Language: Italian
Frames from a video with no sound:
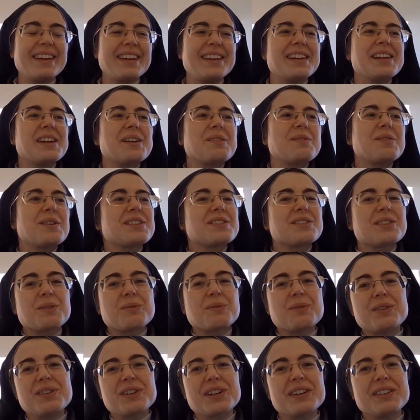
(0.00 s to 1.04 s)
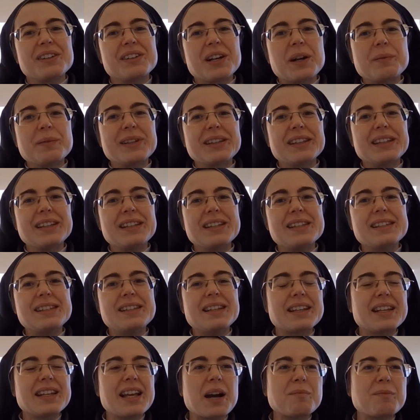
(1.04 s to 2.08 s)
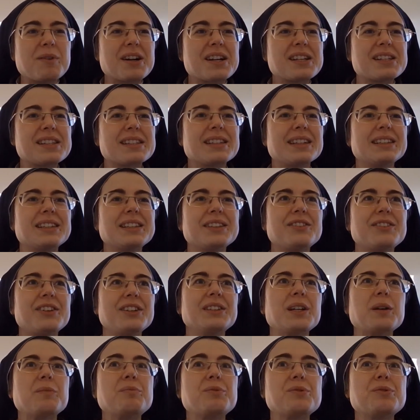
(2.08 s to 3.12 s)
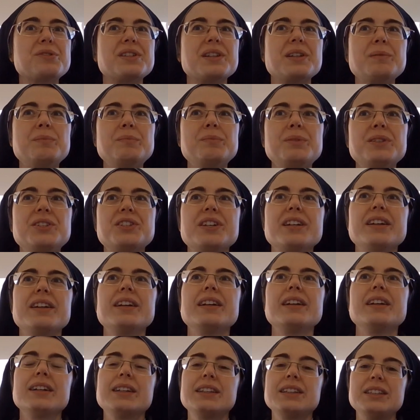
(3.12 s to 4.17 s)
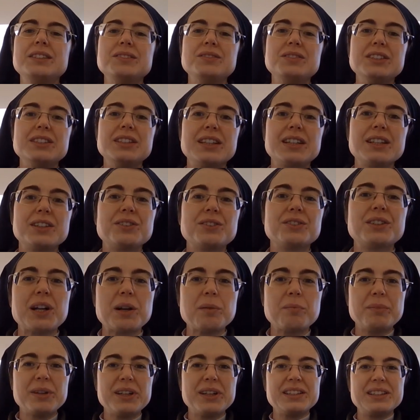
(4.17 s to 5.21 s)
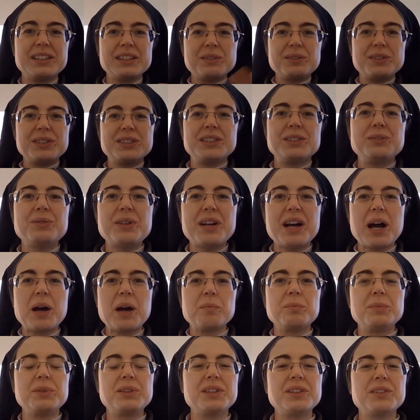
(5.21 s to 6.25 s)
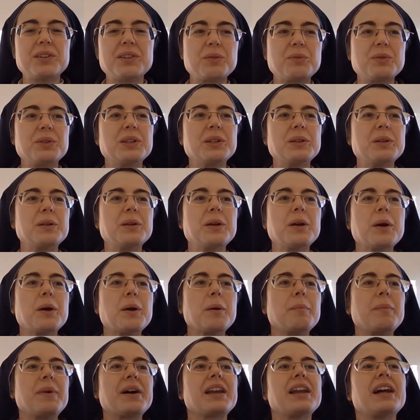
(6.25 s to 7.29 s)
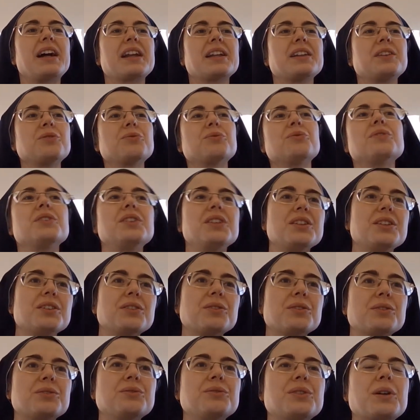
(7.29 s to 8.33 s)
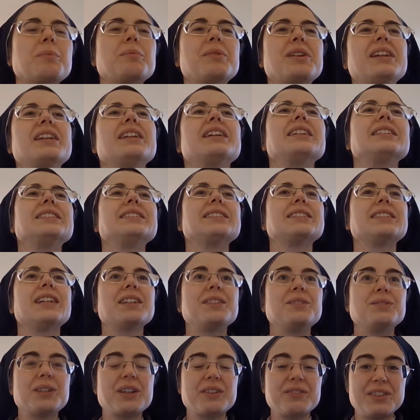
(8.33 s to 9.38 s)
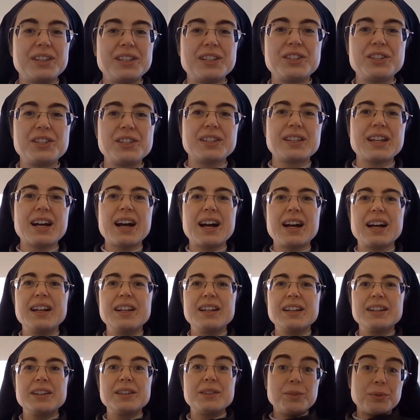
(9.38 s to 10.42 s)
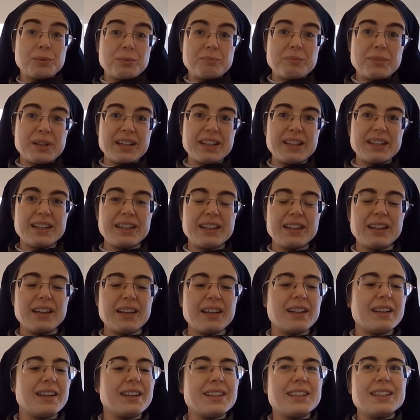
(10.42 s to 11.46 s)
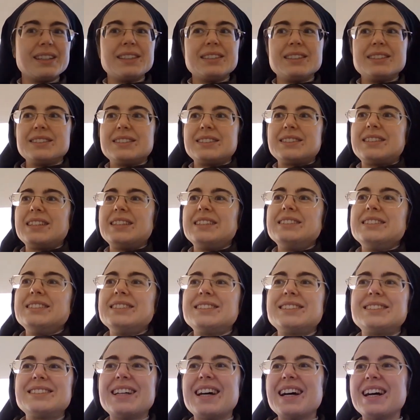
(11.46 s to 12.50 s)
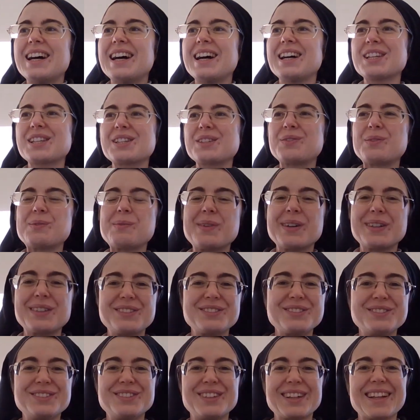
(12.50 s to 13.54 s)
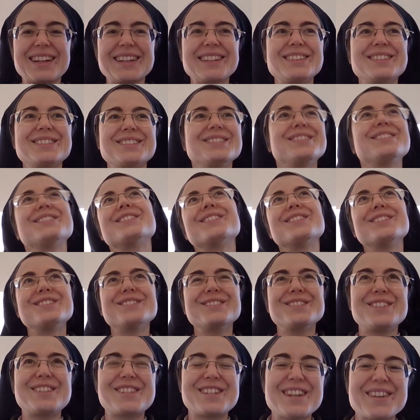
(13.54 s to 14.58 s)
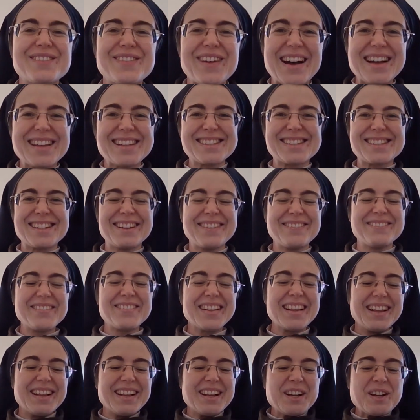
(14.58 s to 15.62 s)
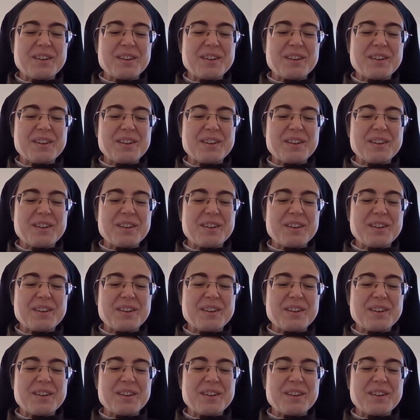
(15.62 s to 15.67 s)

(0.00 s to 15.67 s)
E, e questo è quello che veramente desideriamo, anche se tante volte è più semplice dividere totalmente questi due ambiti, no? quindi parlare di un Dio, di una bellezza, di una felicità, di un bene, senza sfumature, tutto luce, basta.